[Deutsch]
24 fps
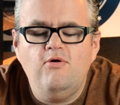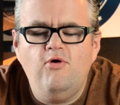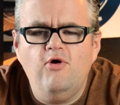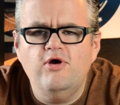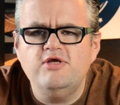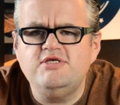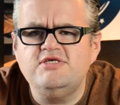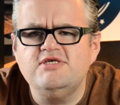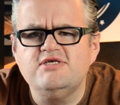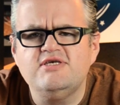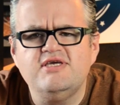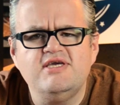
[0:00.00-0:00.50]

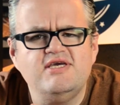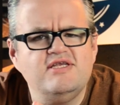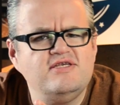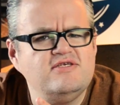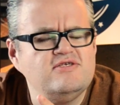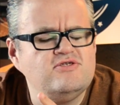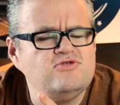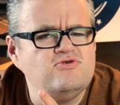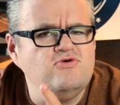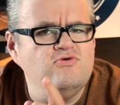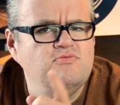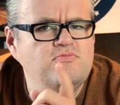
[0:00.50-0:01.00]
Heute geht
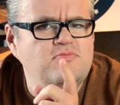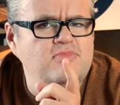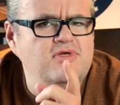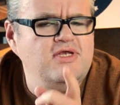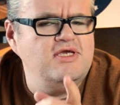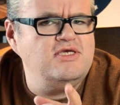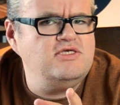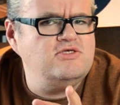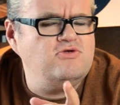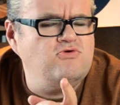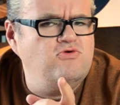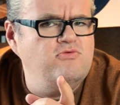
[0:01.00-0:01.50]
es um
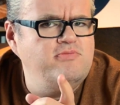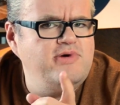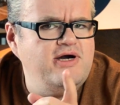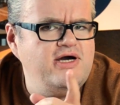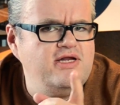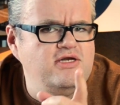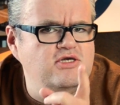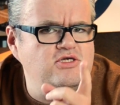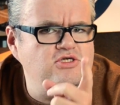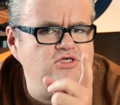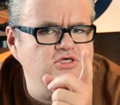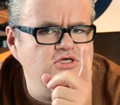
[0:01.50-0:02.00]

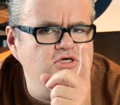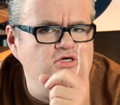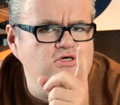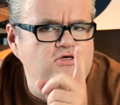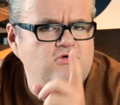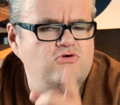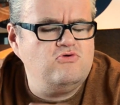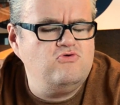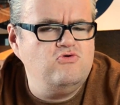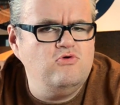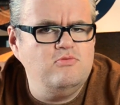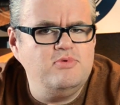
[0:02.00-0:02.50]

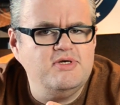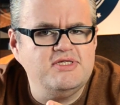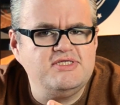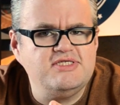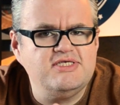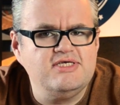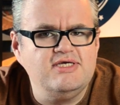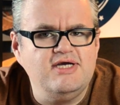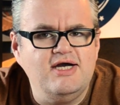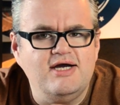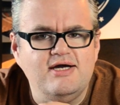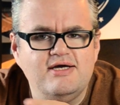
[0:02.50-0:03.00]
nicht-kubanische
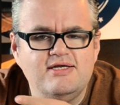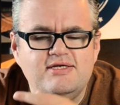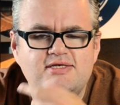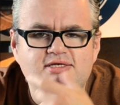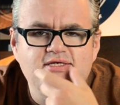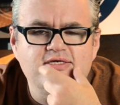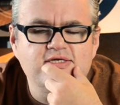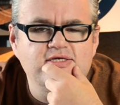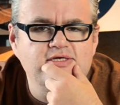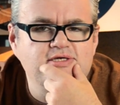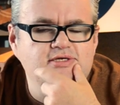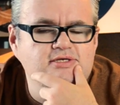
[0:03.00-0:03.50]
Kuba-Zigarren,
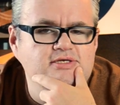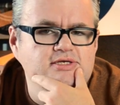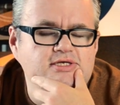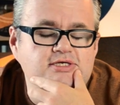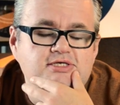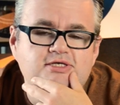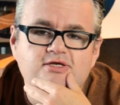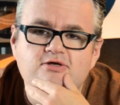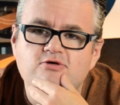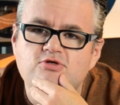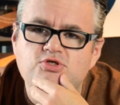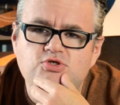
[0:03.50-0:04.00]
die
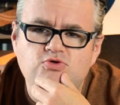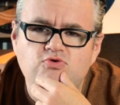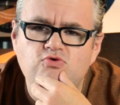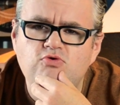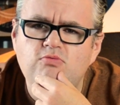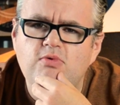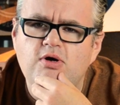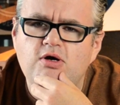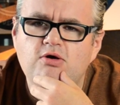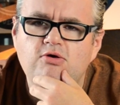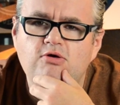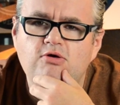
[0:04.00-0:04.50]
nicht aus Kuba